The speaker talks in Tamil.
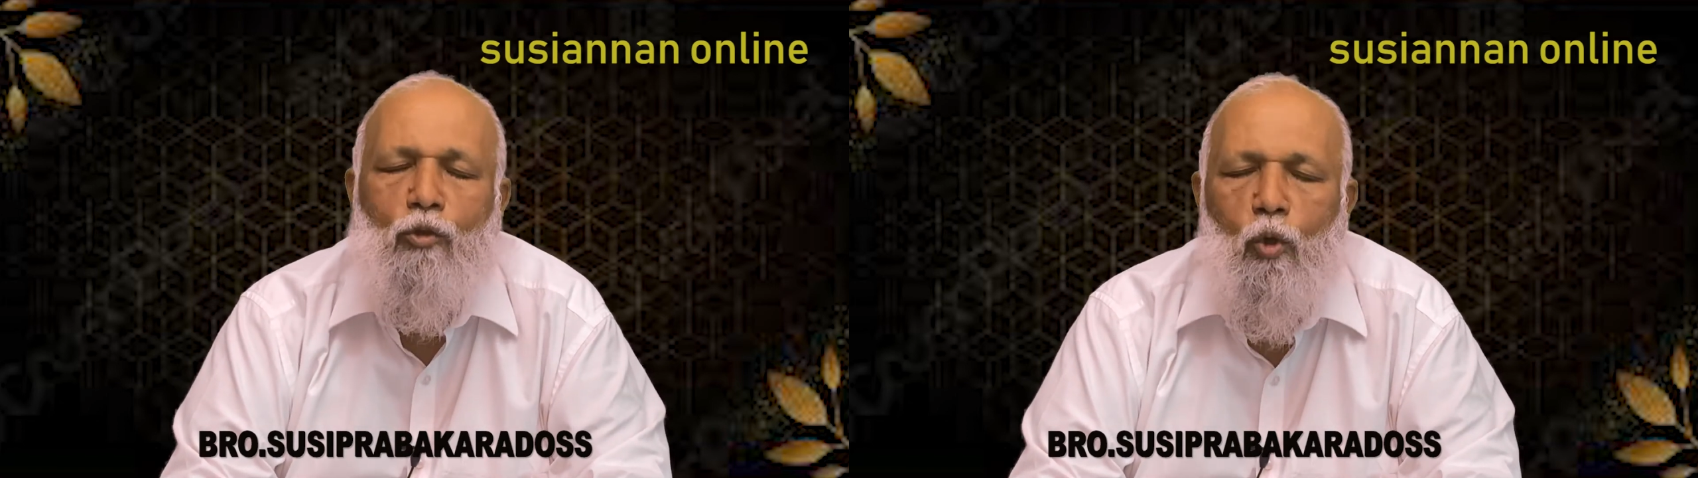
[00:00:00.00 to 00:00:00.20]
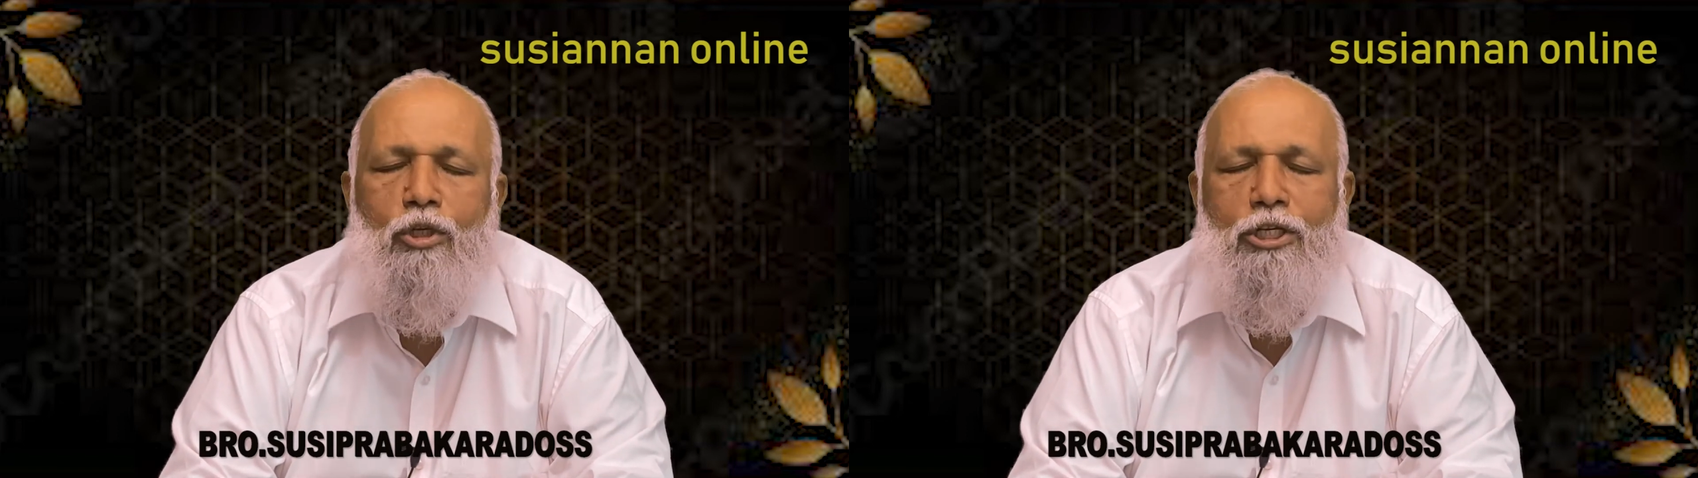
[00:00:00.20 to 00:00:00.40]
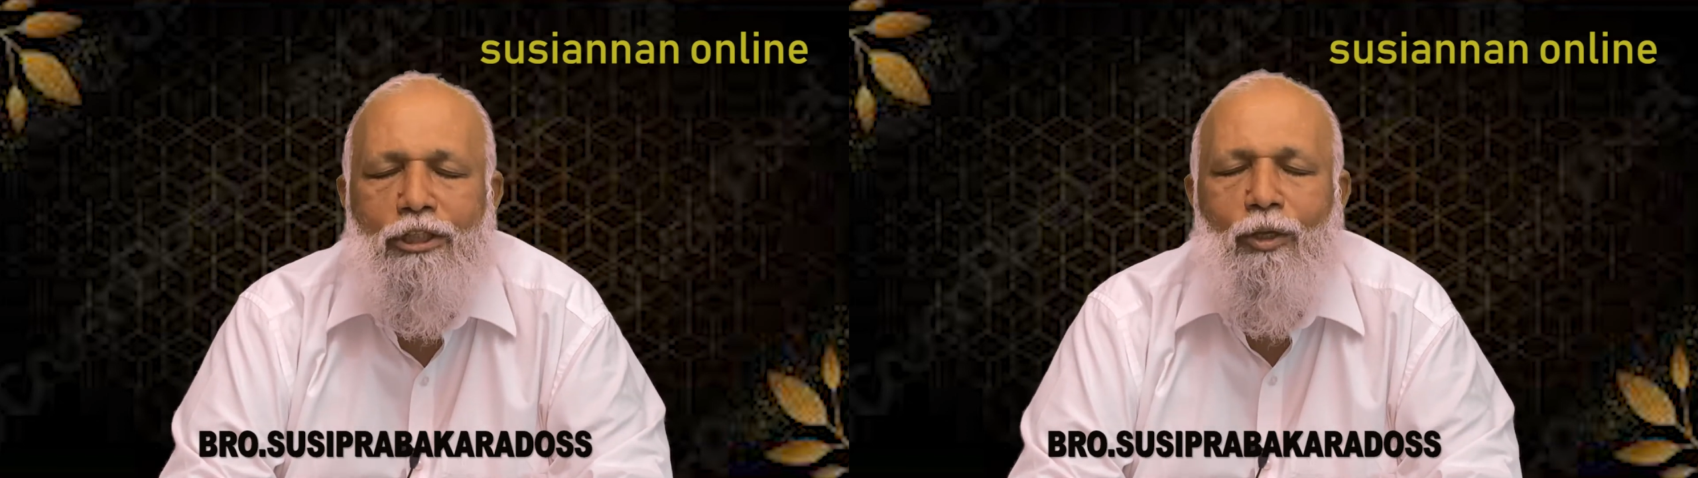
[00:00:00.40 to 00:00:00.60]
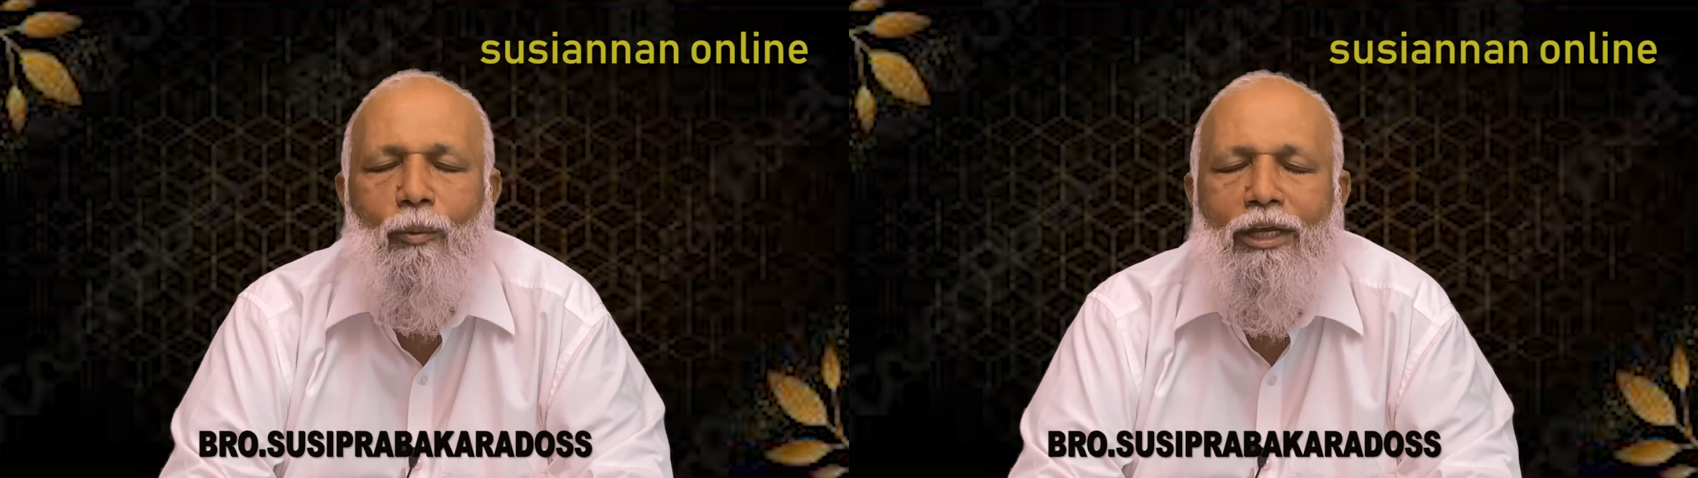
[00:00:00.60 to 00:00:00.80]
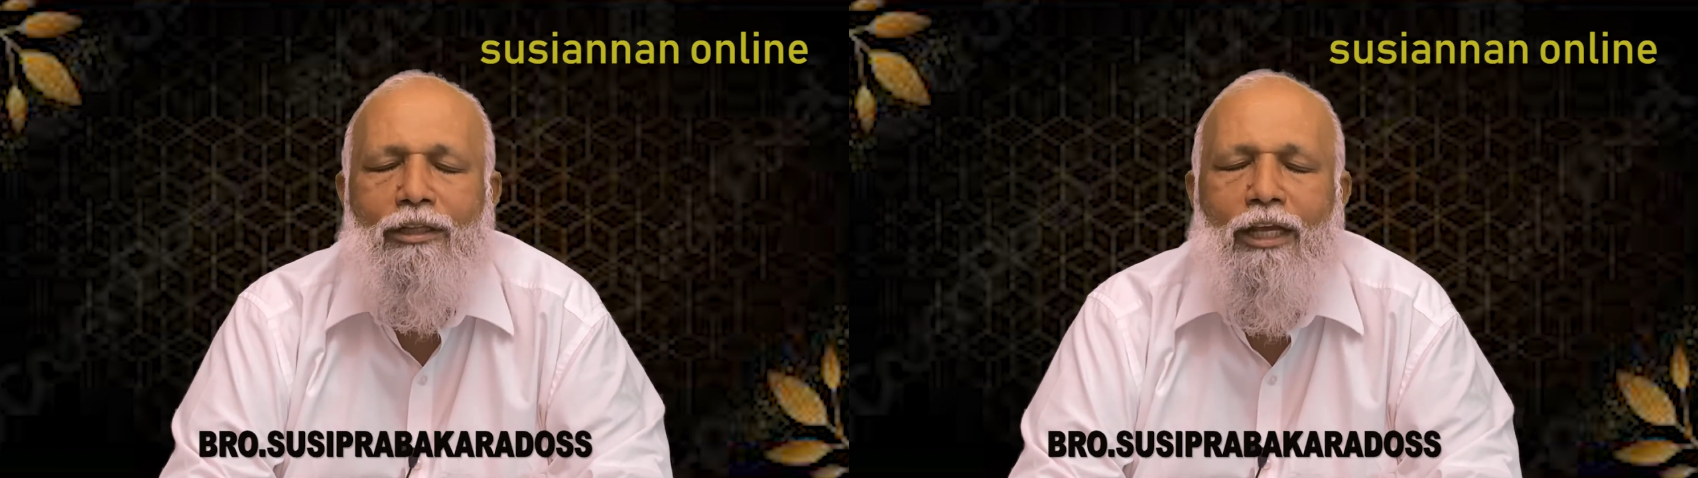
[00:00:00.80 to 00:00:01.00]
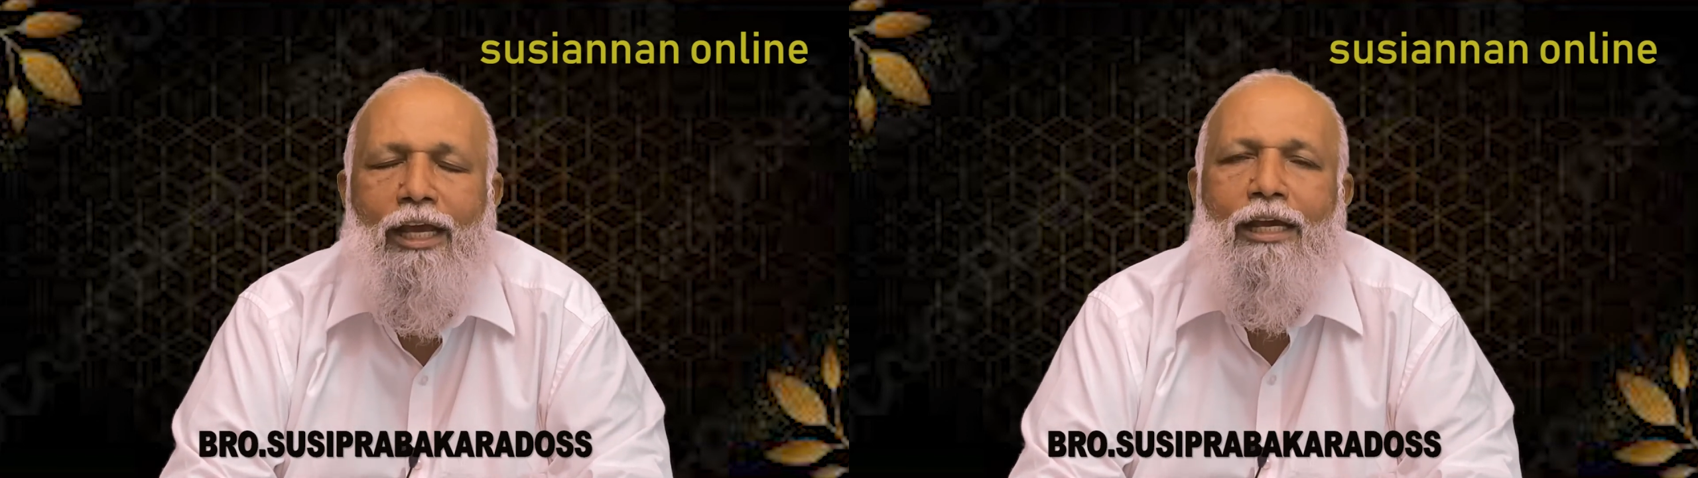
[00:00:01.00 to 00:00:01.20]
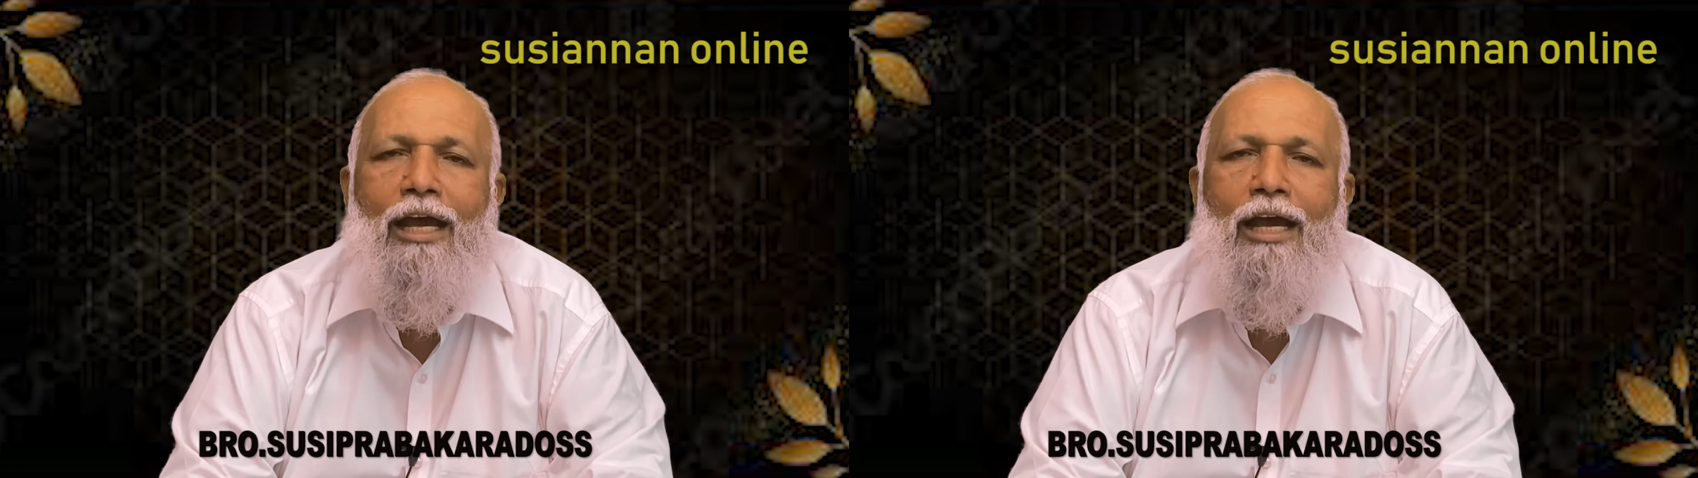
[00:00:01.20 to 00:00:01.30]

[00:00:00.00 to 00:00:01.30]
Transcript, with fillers: தோற்றத்தை வைத்தே